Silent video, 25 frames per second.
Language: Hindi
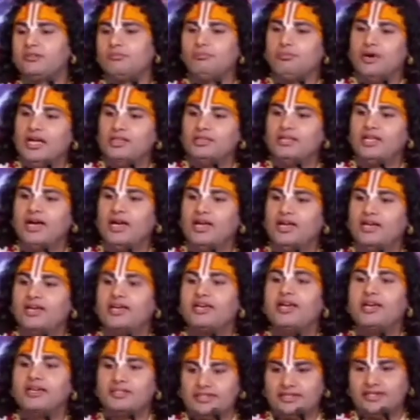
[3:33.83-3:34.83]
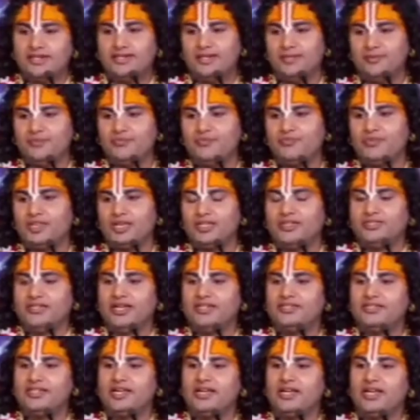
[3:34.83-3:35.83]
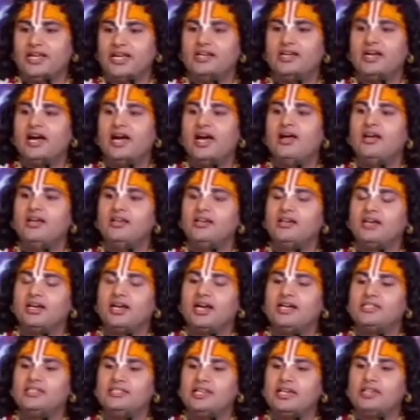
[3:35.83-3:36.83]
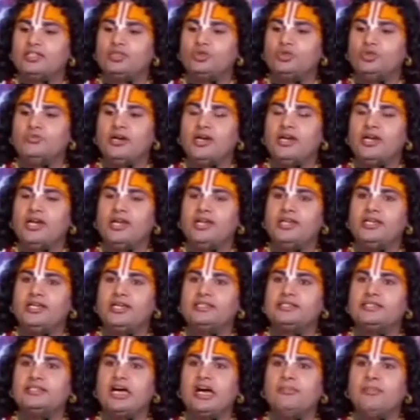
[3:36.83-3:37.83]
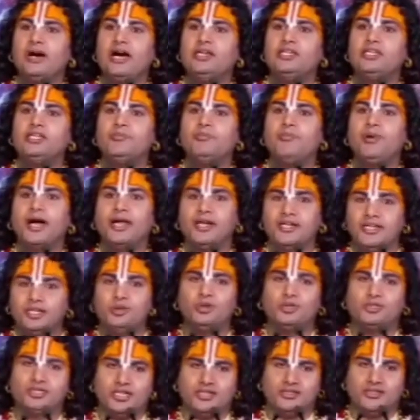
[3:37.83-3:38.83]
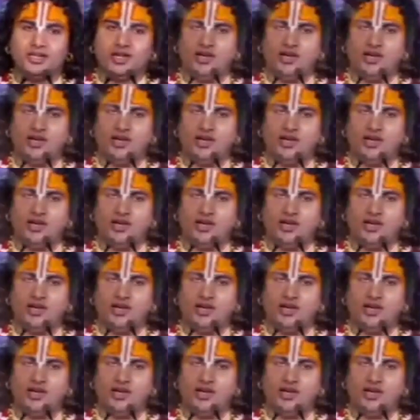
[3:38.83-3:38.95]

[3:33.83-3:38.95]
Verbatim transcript: माता है कैसे जैसे गंगा का जल तुम्हारे लिए सामान्य पानी हो सकता